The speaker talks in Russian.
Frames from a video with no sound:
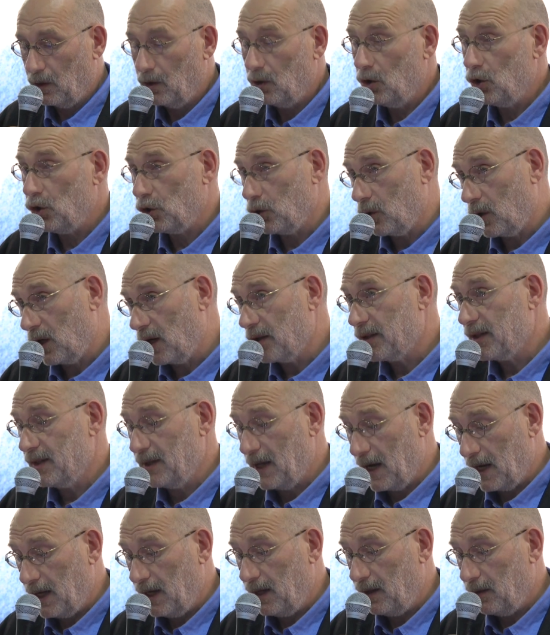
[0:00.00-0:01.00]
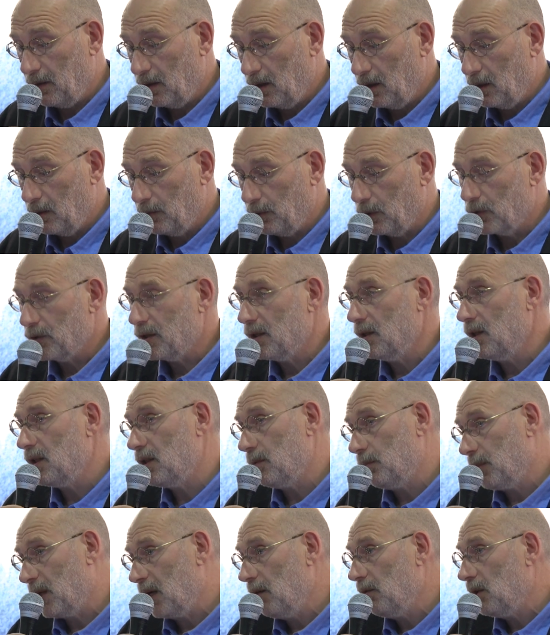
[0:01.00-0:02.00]
Еще как знали, просто
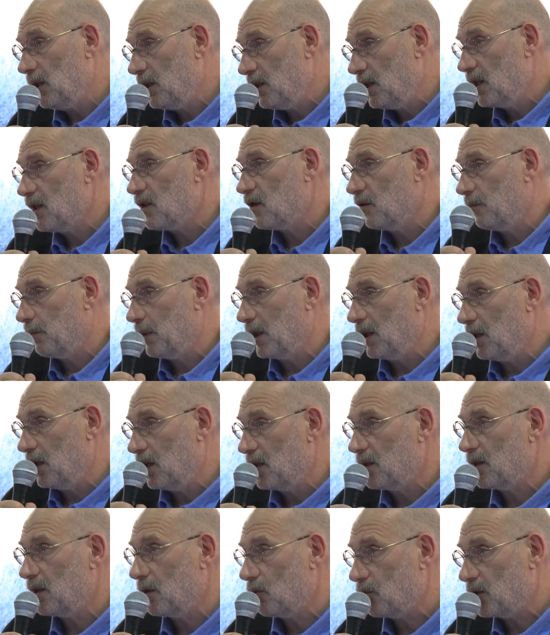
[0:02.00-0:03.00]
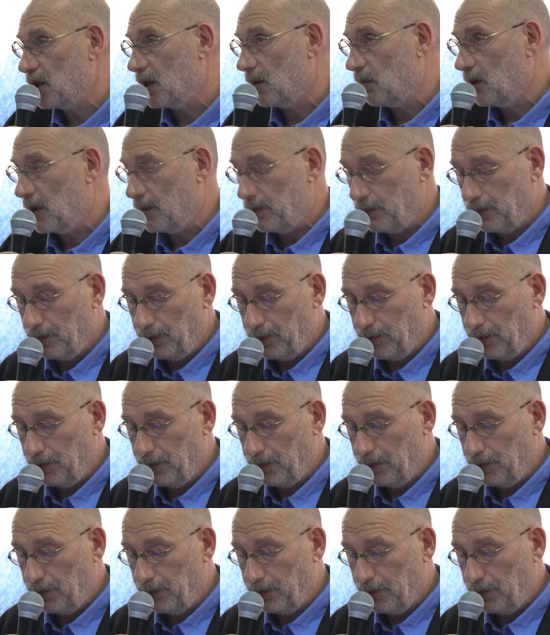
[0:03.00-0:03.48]
эти правила не совпадали с русскими.